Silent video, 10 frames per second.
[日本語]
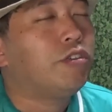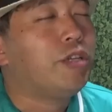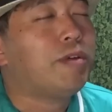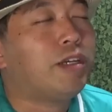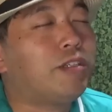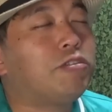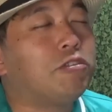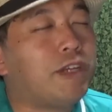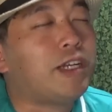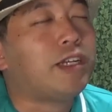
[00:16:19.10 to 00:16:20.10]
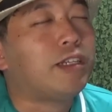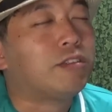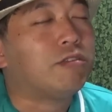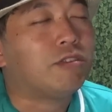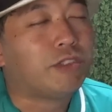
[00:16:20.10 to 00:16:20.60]
今あるのは
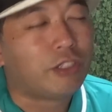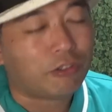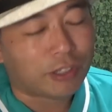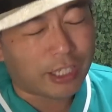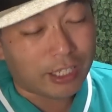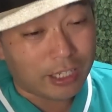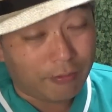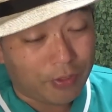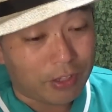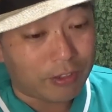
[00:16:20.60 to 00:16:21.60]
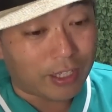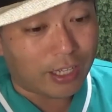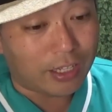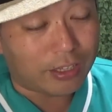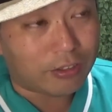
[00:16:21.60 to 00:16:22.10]
その時のおかげだなっていう
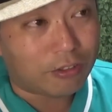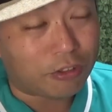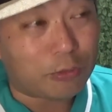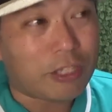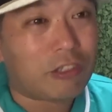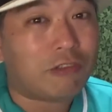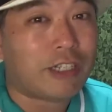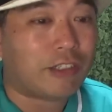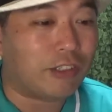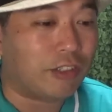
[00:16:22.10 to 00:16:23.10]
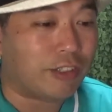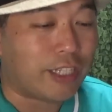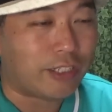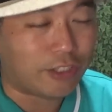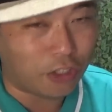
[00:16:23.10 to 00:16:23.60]
か、ちょっとノベルコア君の
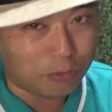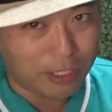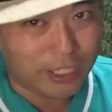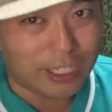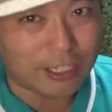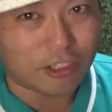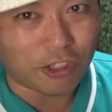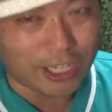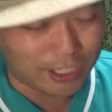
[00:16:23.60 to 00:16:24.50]
サンクスオールマイティアーズの歌